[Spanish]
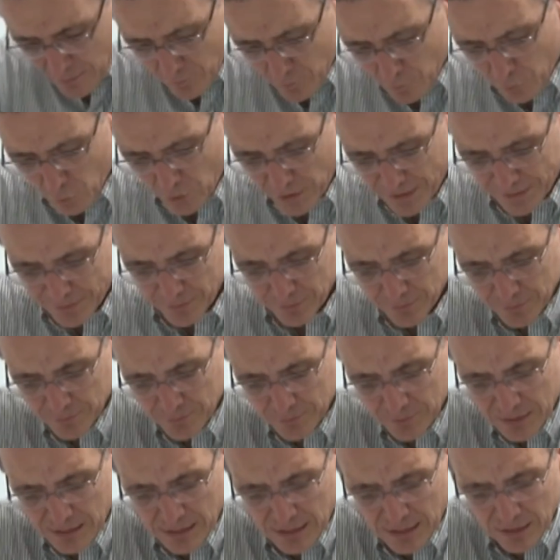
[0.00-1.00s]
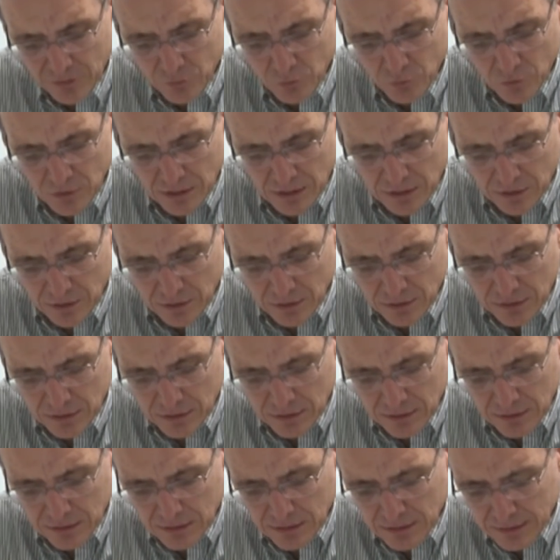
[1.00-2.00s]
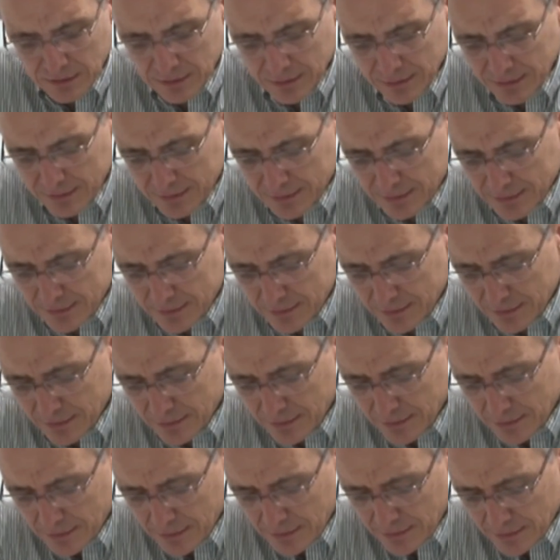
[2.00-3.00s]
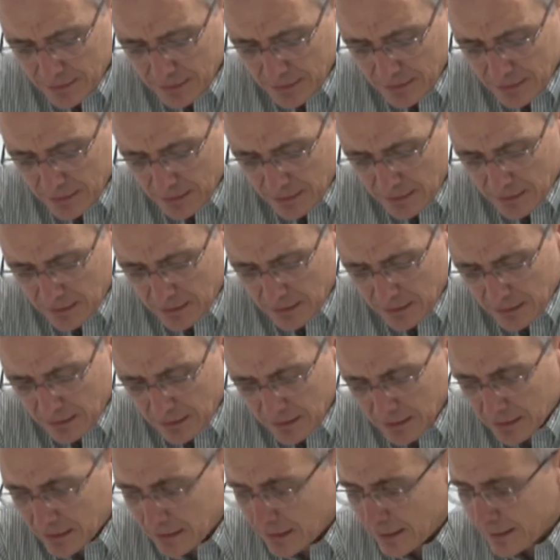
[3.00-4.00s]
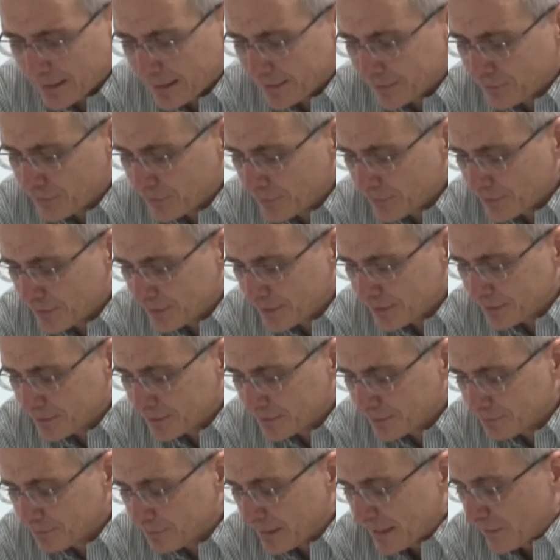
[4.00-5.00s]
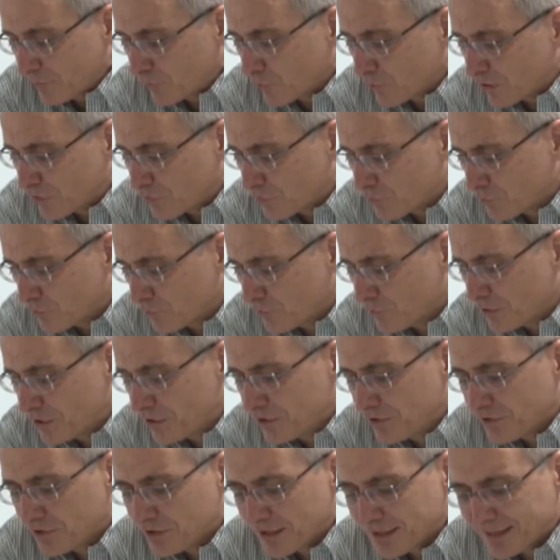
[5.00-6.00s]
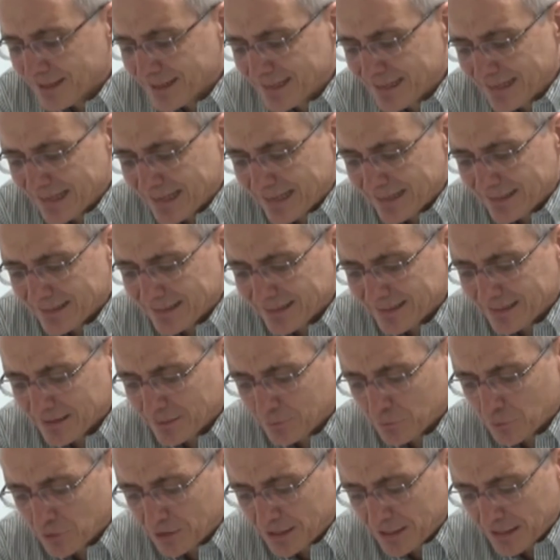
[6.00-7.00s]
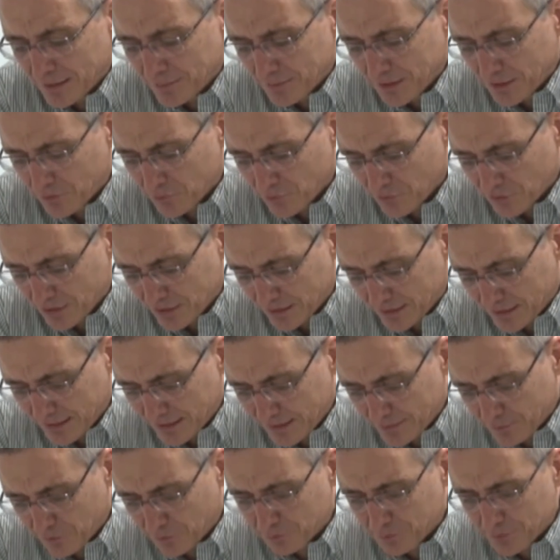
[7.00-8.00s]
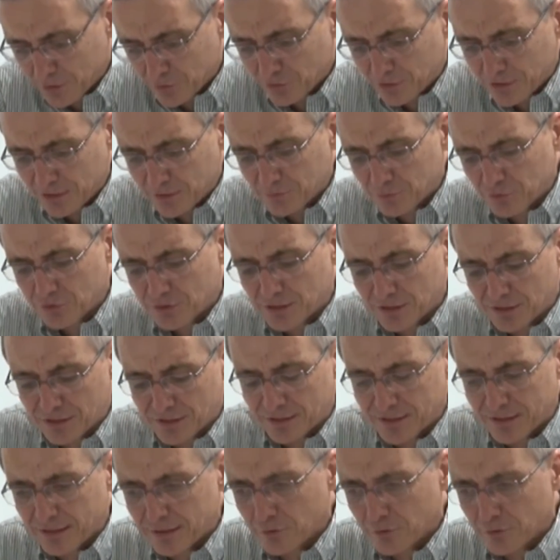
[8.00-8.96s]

Bueno, algunas aclaraciones, bueno, esos son índices grandes hemodinámicos que tenemos, pero tenemos que tener